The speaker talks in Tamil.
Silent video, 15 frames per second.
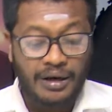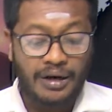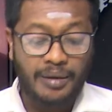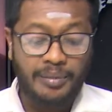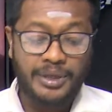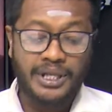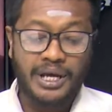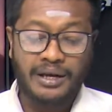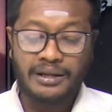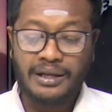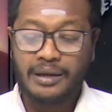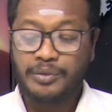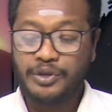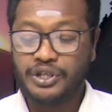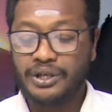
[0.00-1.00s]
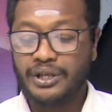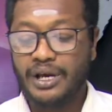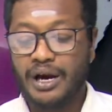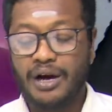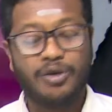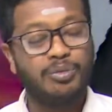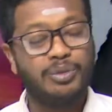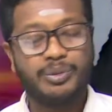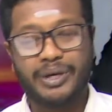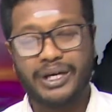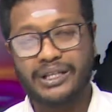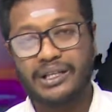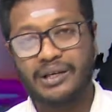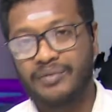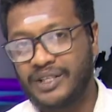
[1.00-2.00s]
பிரதான தலைப்புச் செய்தியாகவும்
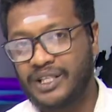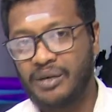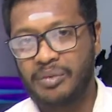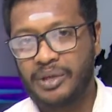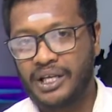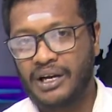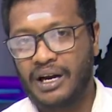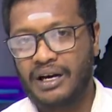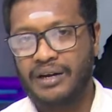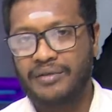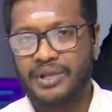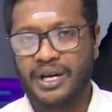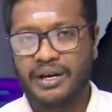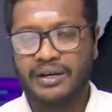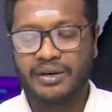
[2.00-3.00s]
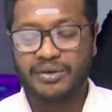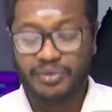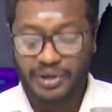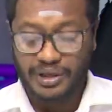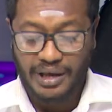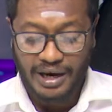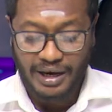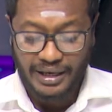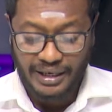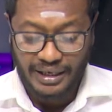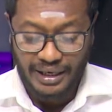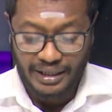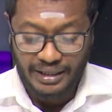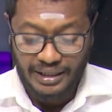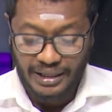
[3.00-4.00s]
முற்பக்கத்திலும் வந்திருப்பதை நாங்கள் அவதானிக்கக்கூடியதாக
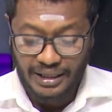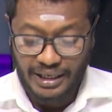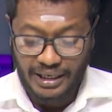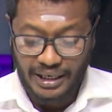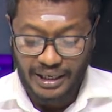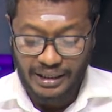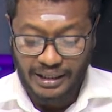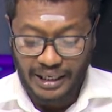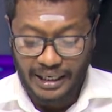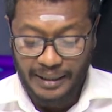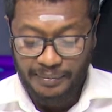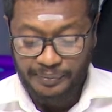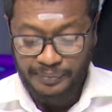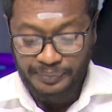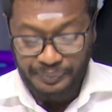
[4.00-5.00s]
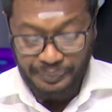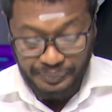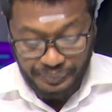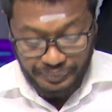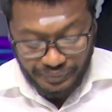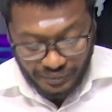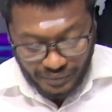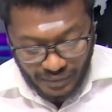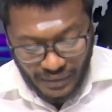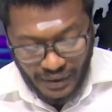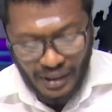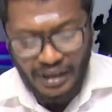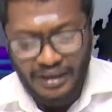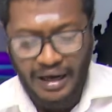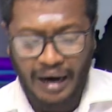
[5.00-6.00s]
இருக்கிறது அதே நேரத்திலே
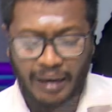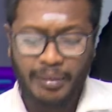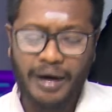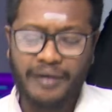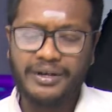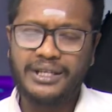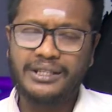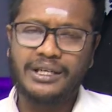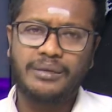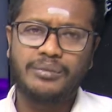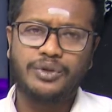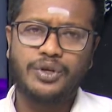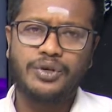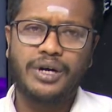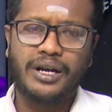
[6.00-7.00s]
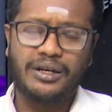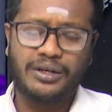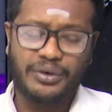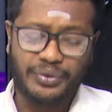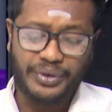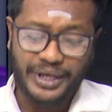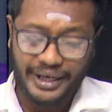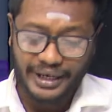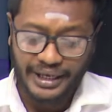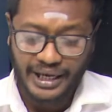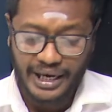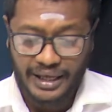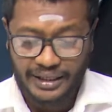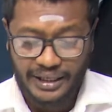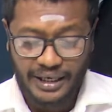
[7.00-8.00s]
யாழ் மாவட்டத்திலும் தொற்றாளர்களுடைய
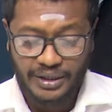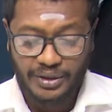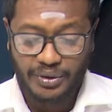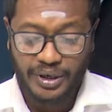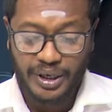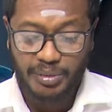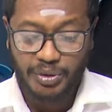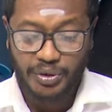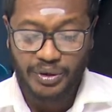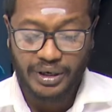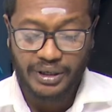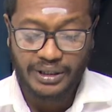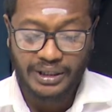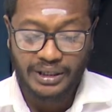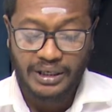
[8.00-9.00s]
எண்ணிக்கை அதிகரித்து கொண்டே போகிறது